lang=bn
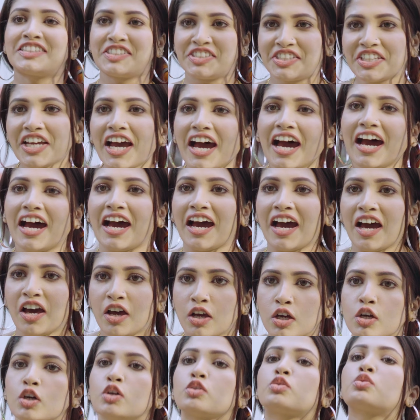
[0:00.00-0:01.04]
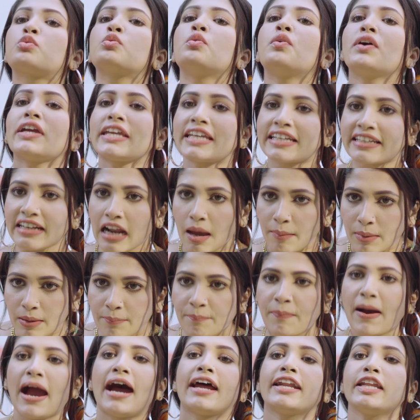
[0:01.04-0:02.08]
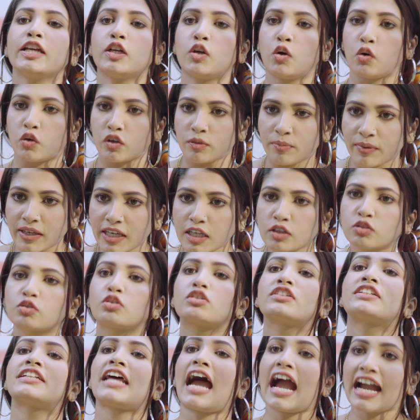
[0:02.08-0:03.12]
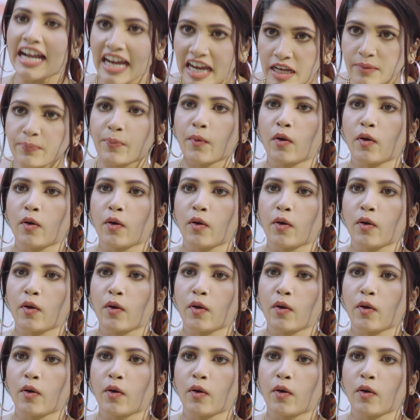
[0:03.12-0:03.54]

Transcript: আচ্ছা তুই গ্রামে বাড়ি করবি তোর টাকার